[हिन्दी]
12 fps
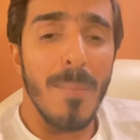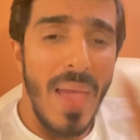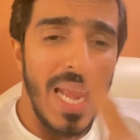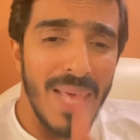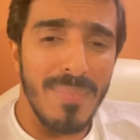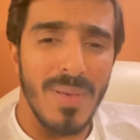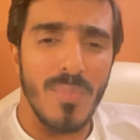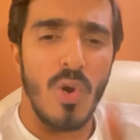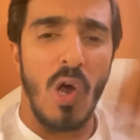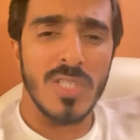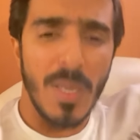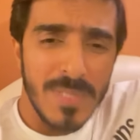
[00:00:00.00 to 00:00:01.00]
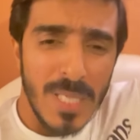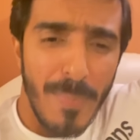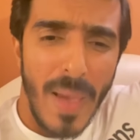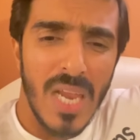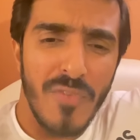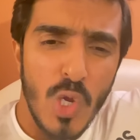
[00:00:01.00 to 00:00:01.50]
पहले भी बोला हूँ सबसे
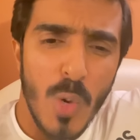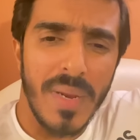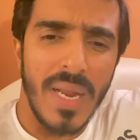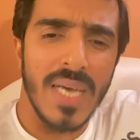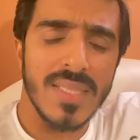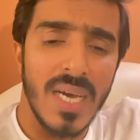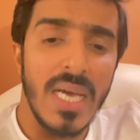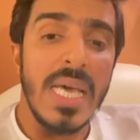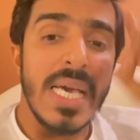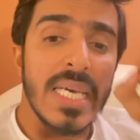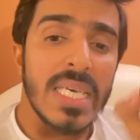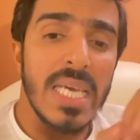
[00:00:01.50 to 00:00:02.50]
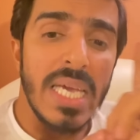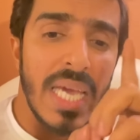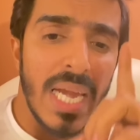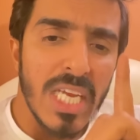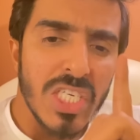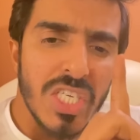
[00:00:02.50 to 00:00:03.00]
पहले वीडियो बनाया था कि
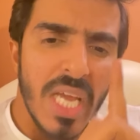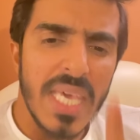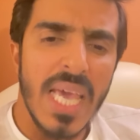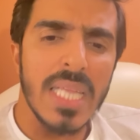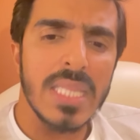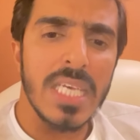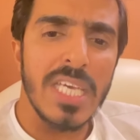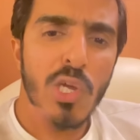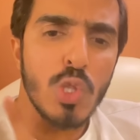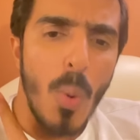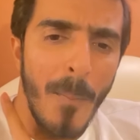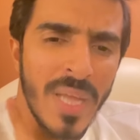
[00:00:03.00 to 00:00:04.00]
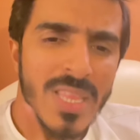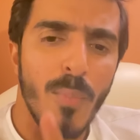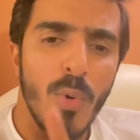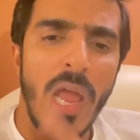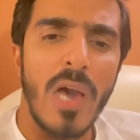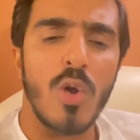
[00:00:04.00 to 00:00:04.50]
इंग्लिश नहीं आती है तो मत
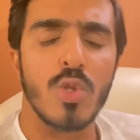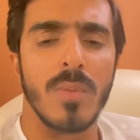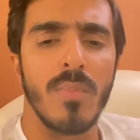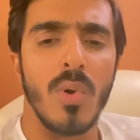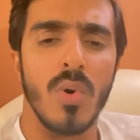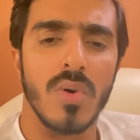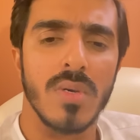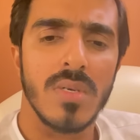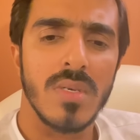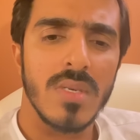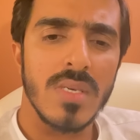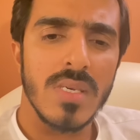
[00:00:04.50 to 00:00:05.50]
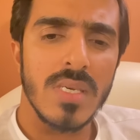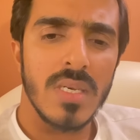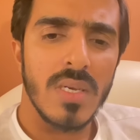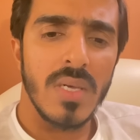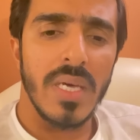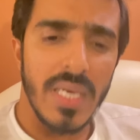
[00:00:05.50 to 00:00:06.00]
बोला करो तुम
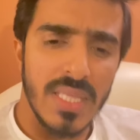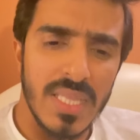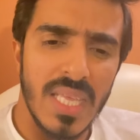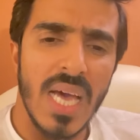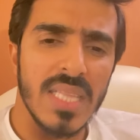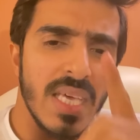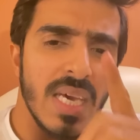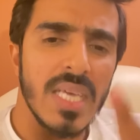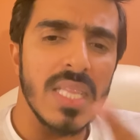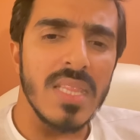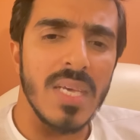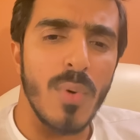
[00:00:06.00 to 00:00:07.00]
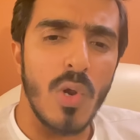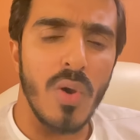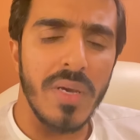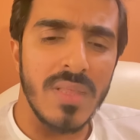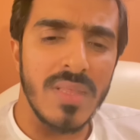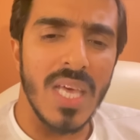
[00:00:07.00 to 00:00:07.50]
लोग हिंदी आती है हिंदी बोलो
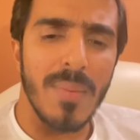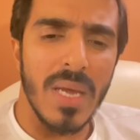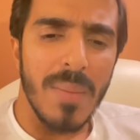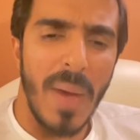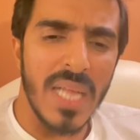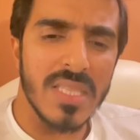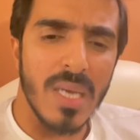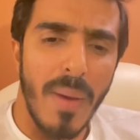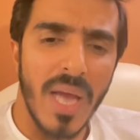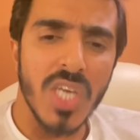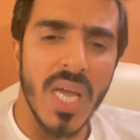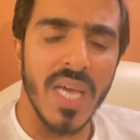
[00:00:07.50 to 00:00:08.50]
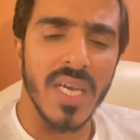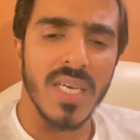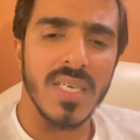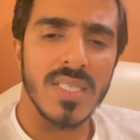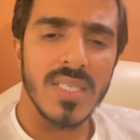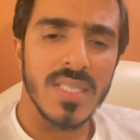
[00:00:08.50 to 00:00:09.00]
हिंदी हमारी मातृभाषा
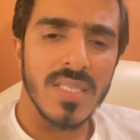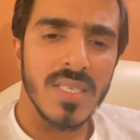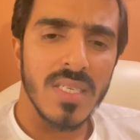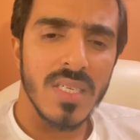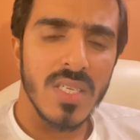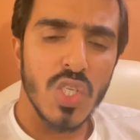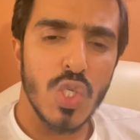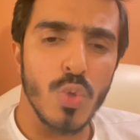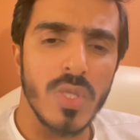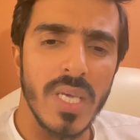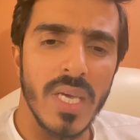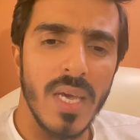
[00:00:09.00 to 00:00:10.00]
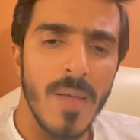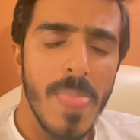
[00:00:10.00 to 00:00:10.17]
है चूतिए